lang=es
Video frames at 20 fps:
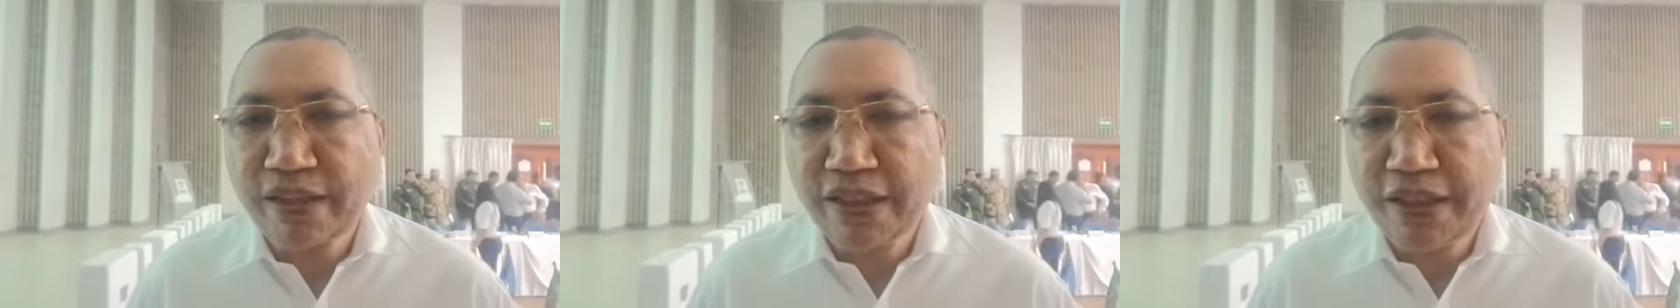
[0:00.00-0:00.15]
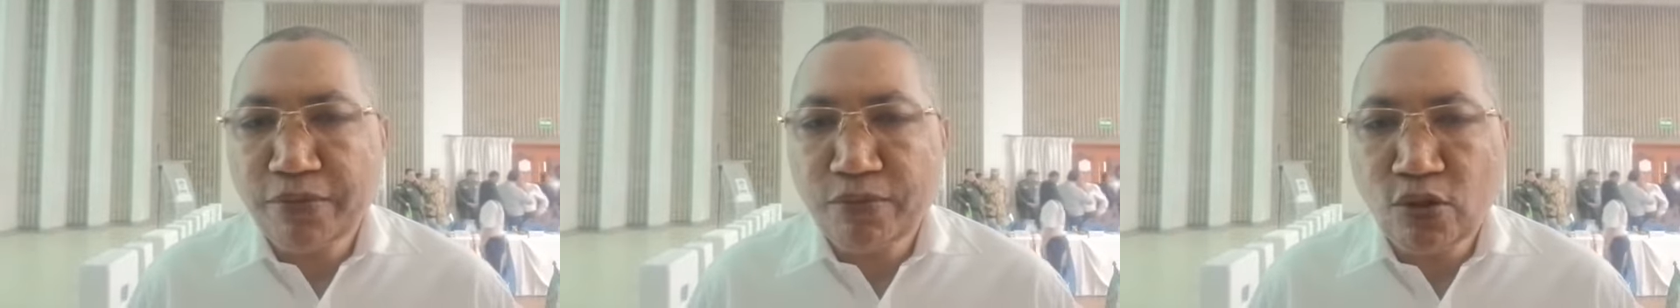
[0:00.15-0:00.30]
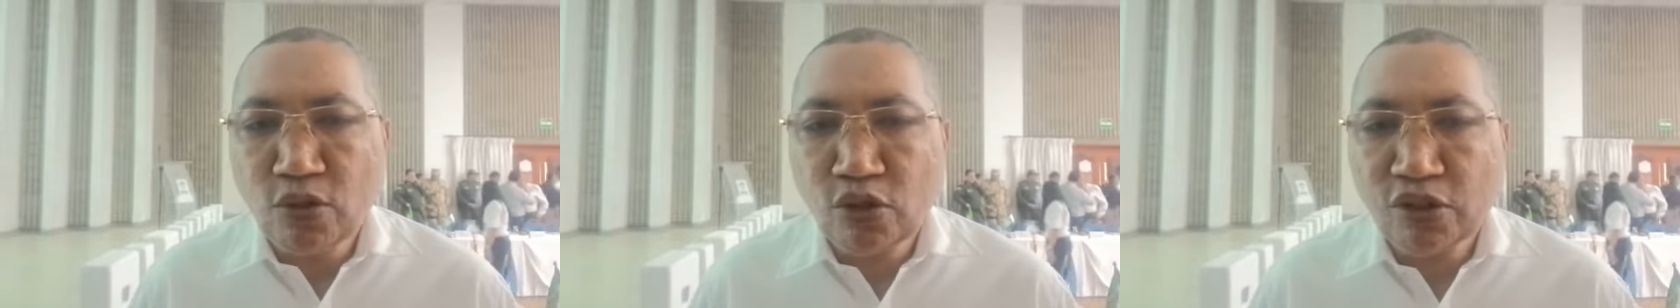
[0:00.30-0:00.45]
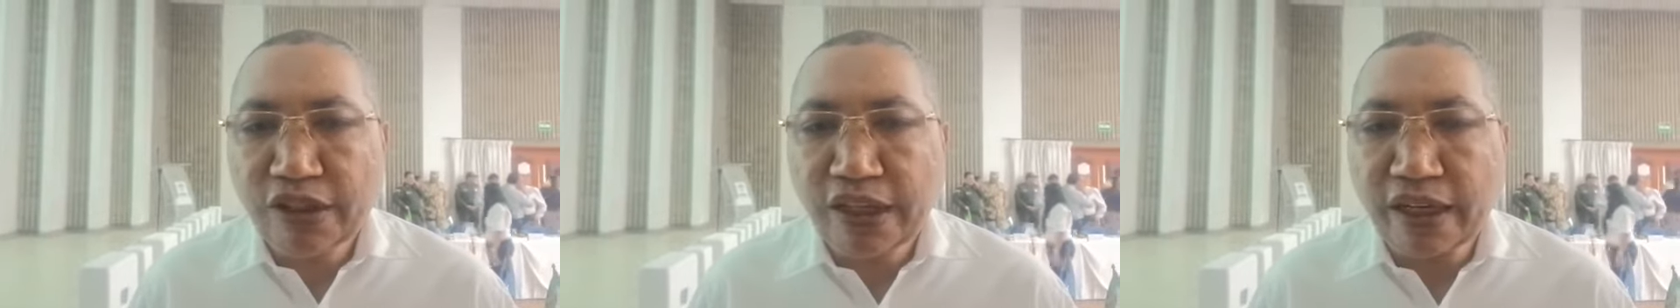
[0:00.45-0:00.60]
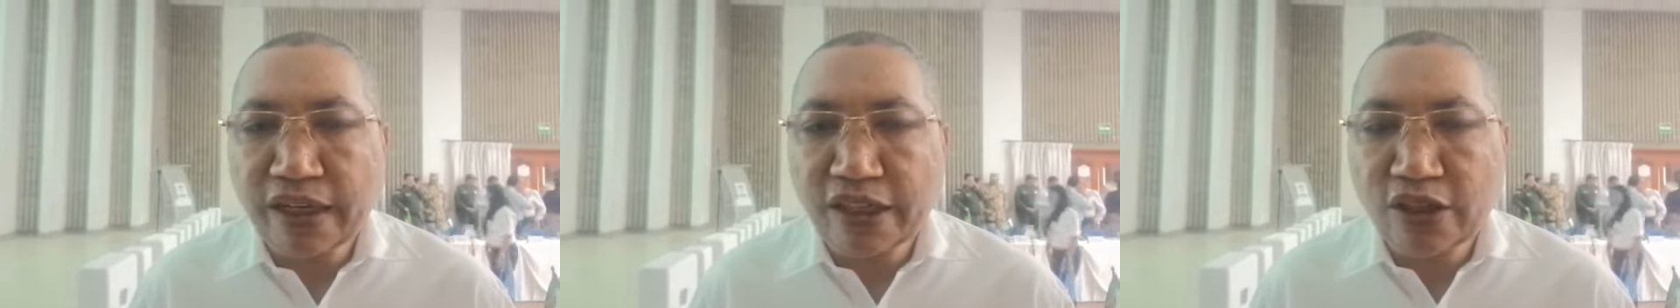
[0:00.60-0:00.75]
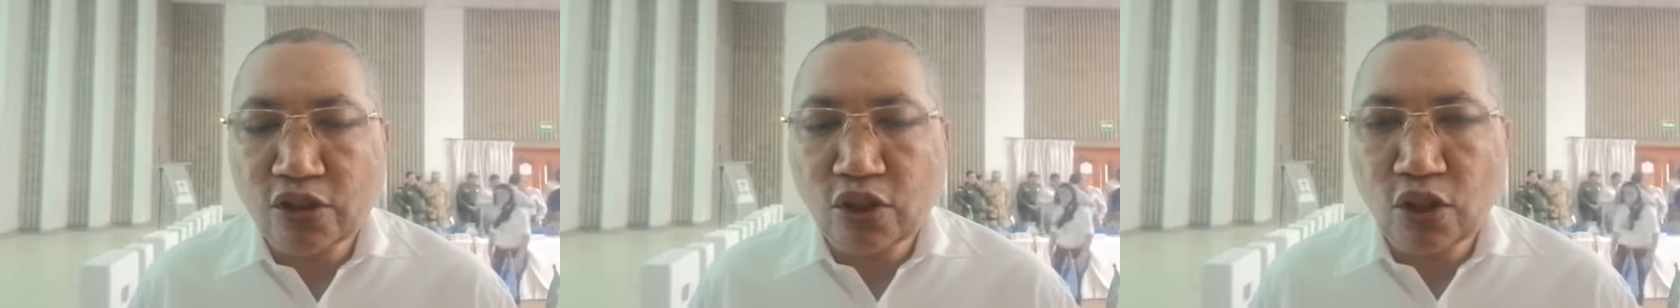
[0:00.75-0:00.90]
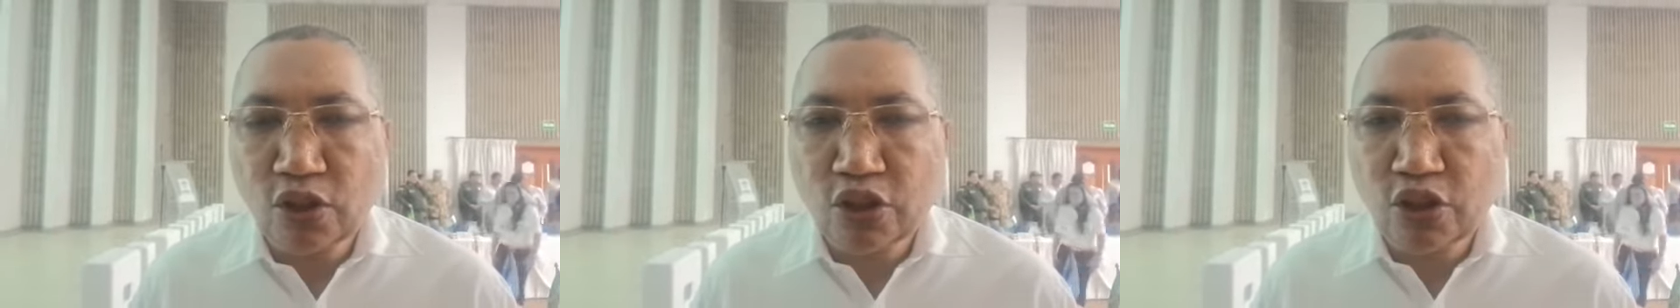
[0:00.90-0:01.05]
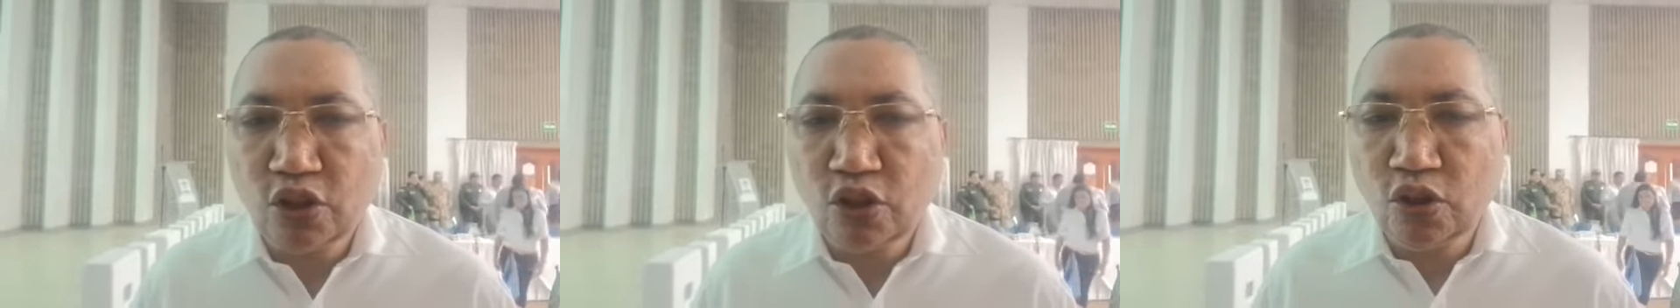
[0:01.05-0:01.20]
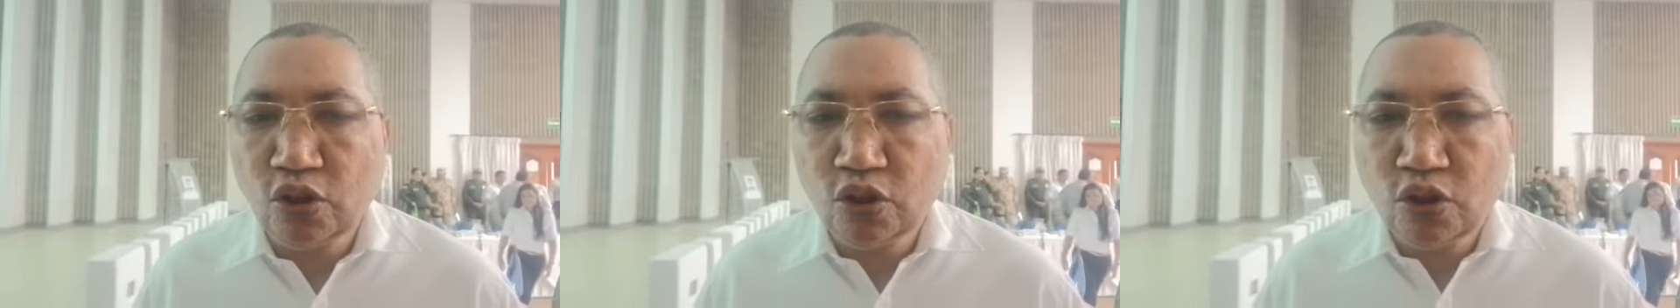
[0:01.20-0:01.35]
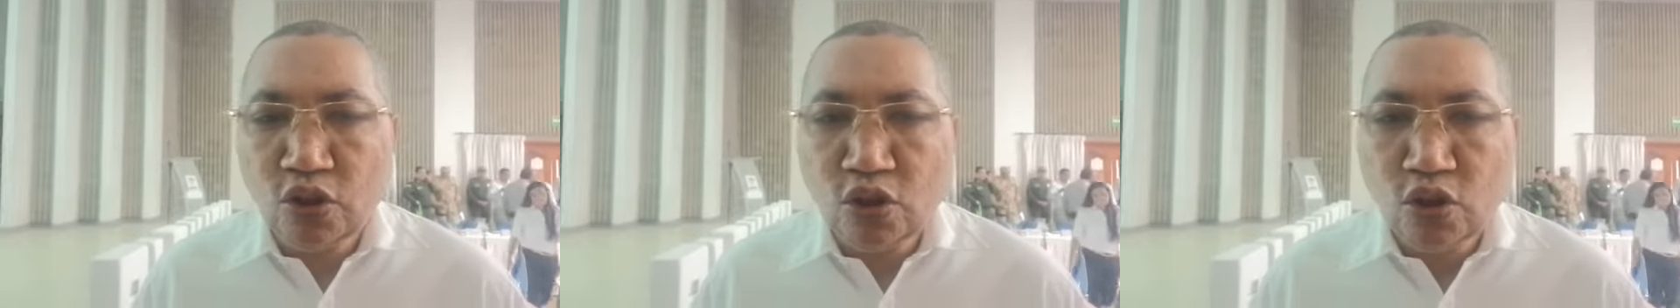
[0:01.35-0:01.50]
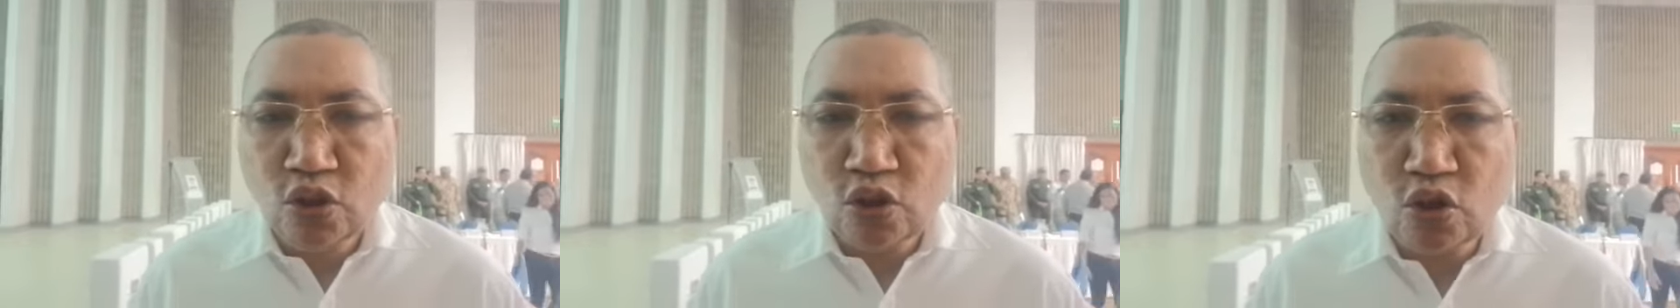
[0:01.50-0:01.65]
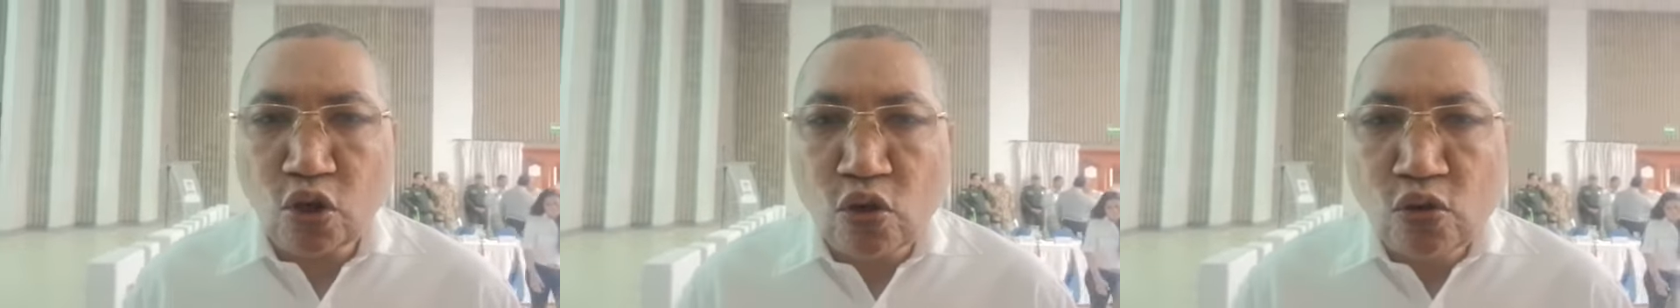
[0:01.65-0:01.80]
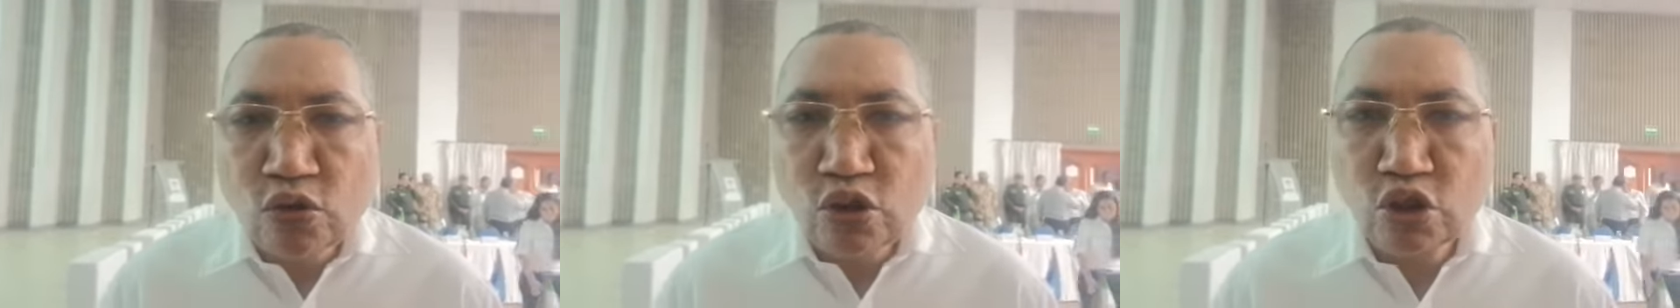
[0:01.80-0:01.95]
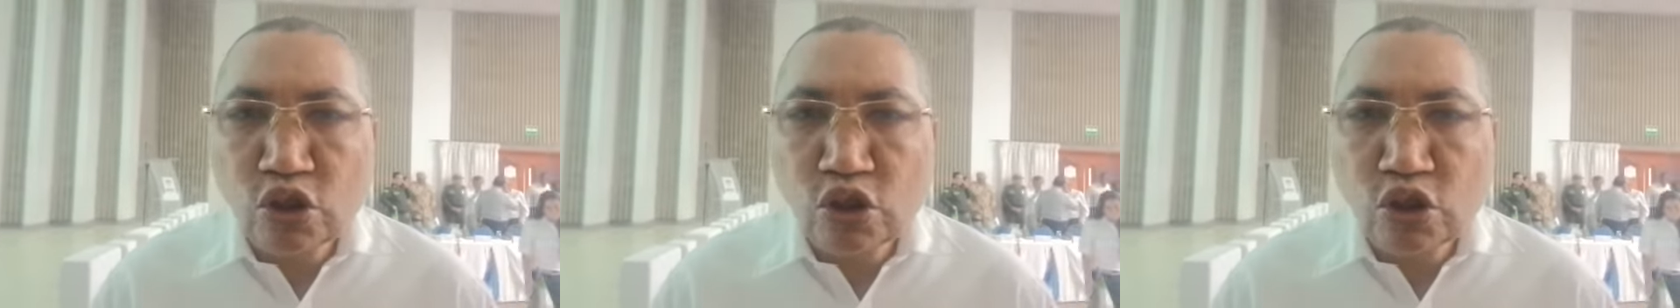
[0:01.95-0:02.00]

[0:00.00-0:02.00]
compartimos territorios